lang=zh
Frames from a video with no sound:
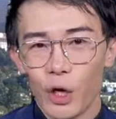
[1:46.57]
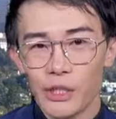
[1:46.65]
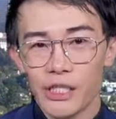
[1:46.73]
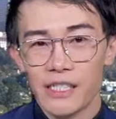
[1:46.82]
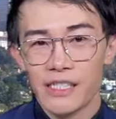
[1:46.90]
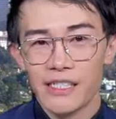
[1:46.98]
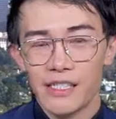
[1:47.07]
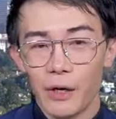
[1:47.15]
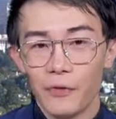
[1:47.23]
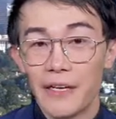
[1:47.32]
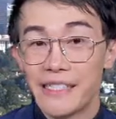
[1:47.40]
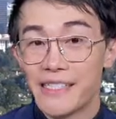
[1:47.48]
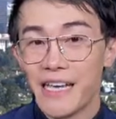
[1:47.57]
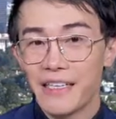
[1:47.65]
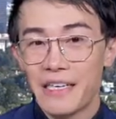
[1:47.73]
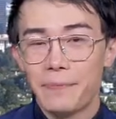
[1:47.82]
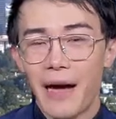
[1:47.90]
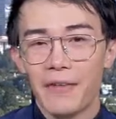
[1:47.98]
市的消费前
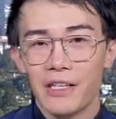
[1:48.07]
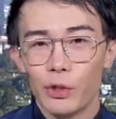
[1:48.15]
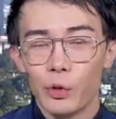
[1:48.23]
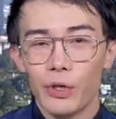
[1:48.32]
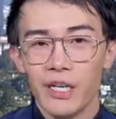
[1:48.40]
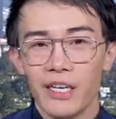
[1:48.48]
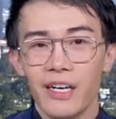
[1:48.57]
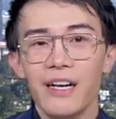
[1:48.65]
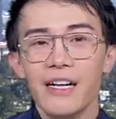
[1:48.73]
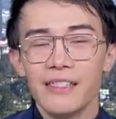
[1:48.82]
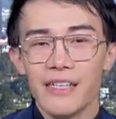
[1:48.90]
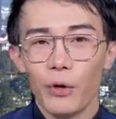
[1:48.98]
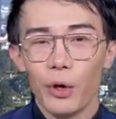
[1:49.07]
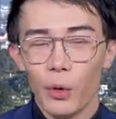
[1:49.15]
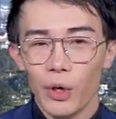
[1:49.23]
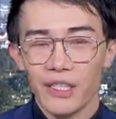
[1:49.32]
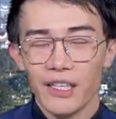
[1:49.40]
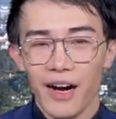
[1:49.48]
一百位的顾客将会
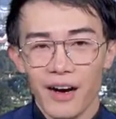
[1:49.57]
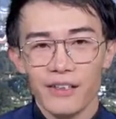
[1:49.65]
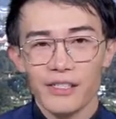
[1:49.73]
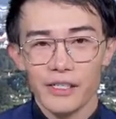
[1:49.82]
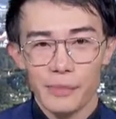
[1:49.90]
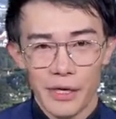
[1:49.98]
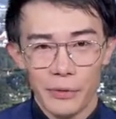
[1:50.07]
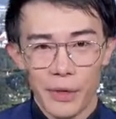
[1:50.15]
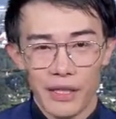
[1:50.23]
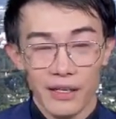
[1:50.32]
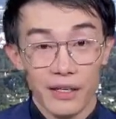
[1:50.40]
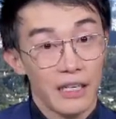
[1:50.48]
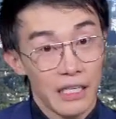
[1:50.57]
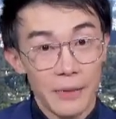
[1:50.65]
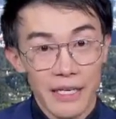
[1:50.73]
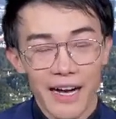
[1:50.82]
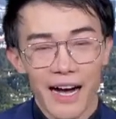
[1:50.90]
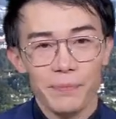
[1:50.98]
获得二十美元的礼
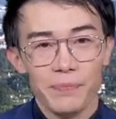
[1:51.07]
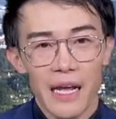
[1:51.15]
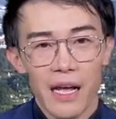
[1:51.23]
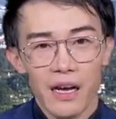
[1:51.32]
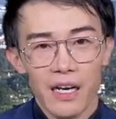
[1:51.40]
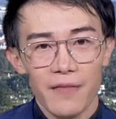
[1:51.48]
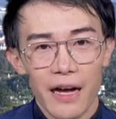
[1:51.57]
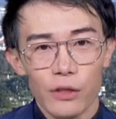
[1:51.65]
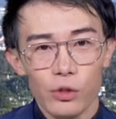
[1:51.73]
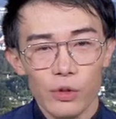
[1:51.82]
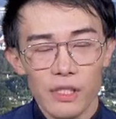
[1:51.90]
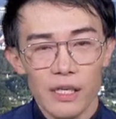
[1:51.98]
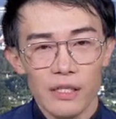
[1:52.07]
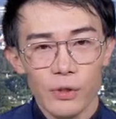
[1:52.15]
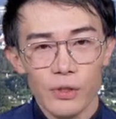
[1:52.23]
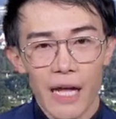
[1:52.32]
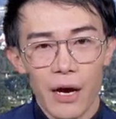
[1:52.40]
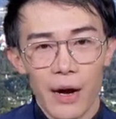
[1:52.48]
品卡。另外，注册九
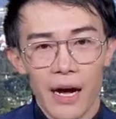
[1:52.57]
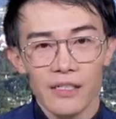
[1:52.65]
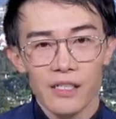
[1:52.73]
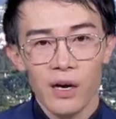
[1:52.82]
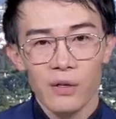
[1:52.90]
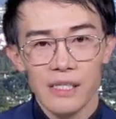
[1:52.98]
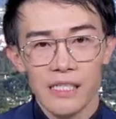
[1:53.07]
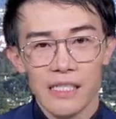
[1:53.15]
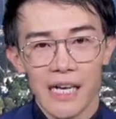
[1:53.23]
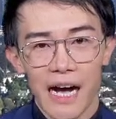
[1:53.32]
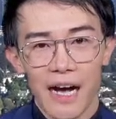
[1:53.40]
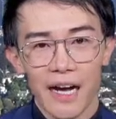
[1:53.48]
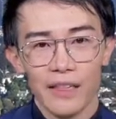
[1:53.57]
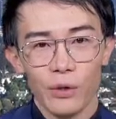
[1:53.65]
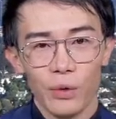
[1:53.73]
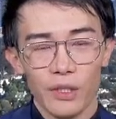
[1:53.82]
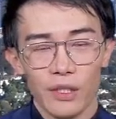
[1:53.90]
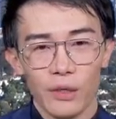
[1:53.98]
九大华超级卡还能
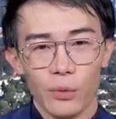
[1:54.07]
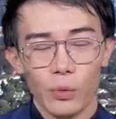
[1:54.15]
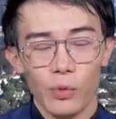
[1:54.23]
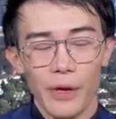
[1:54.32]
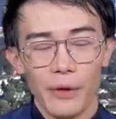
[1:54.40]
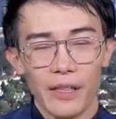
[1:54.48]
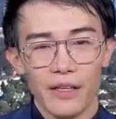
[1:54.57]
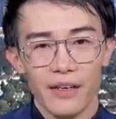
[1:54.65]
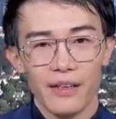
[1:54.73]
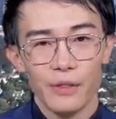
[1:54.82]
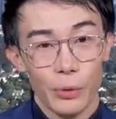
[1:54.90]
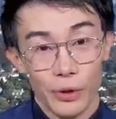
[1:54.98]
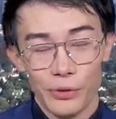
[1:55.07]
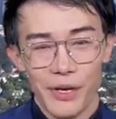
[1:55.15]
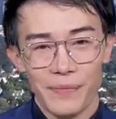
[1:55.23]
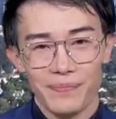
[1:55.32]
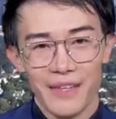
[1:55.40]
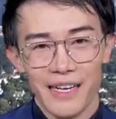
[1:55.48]
获得五美元的优惠
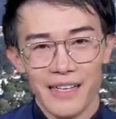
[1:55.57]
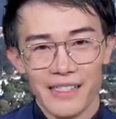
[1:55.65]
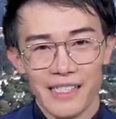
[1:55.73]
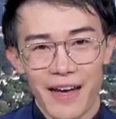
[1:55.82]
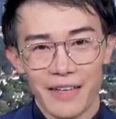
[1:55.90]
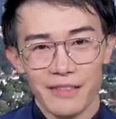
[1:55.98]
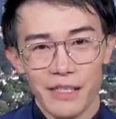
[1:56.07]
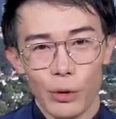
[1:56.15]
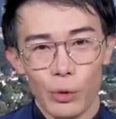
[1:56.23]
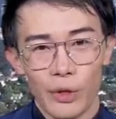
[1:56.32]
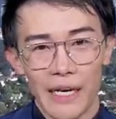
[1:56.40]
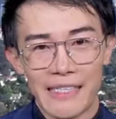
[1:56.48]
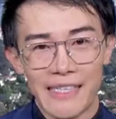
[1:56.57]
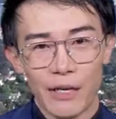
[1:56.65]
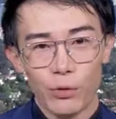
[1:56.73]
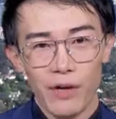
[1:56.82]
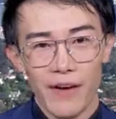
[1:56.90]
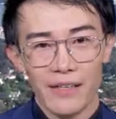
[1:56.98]
券。此外，客户可以在
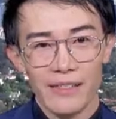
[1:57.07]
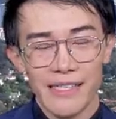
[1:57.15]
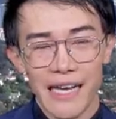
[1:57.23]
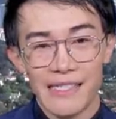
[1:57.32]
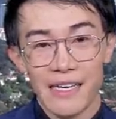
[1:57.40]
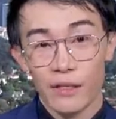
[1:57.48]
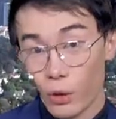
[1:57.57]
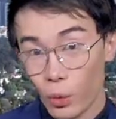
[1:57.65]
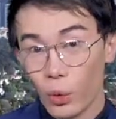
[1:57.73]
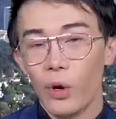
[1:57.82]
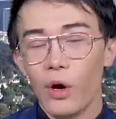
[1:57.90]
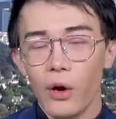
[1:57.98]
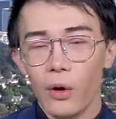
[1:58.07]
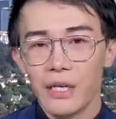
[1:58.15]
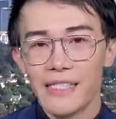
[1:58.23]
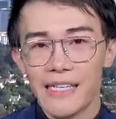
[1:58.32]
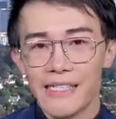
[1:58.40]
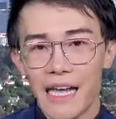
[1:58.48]
官网在线购物，或
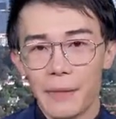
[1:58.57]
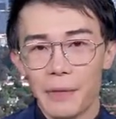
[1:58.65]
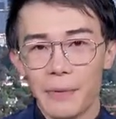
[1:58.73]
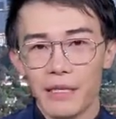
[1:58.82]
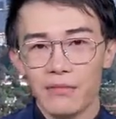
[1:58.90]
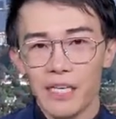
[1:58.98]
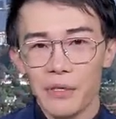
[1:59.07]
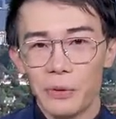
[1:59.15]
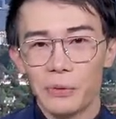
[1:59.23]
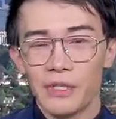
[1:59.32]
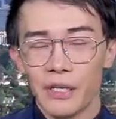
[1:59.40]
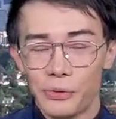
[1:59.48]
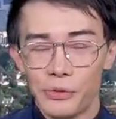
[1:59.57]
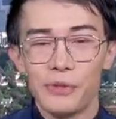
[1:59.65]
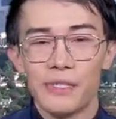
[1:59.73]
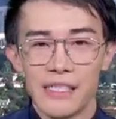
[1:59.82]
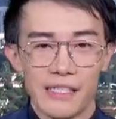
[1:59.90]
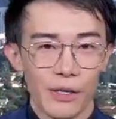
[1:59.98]
者下载 APP 应用程序
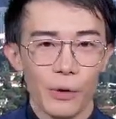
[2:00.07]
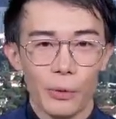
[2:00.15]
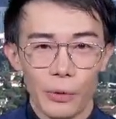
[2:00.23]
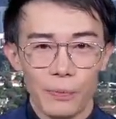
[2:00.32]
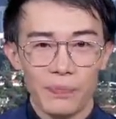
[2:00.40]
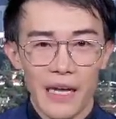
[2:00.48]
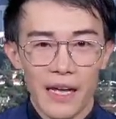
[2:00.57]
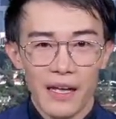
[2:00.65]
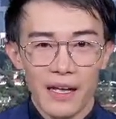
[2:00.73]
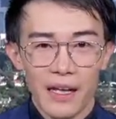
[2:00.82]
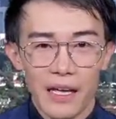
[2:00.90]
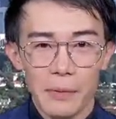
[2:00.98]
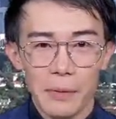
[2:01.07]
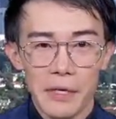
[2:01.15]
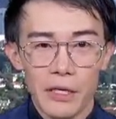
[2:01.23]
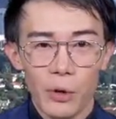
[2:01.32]
进行购物。A P P 优